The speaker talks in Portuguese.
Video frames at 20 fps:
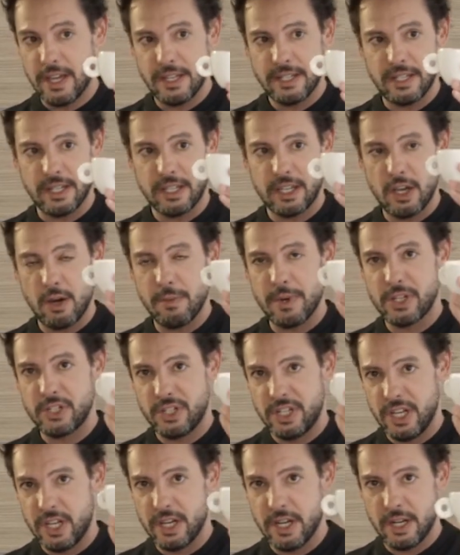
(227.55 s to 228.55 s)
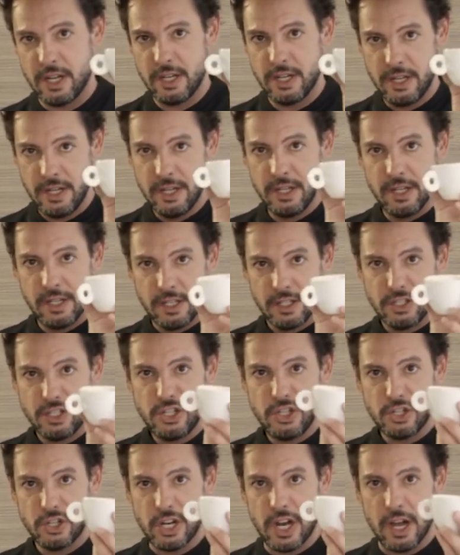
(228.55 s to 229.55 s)
essa aqui é uma xícara
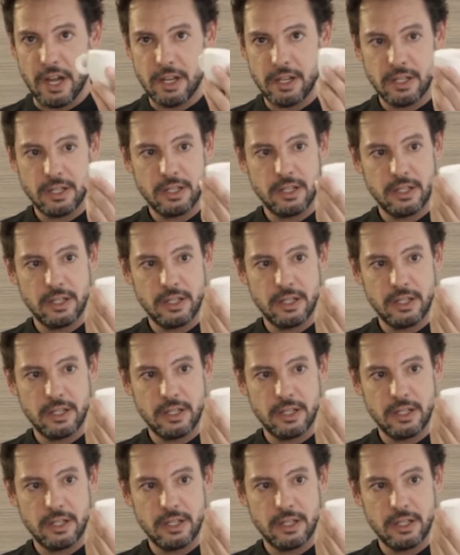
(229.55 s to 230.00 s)
de chá,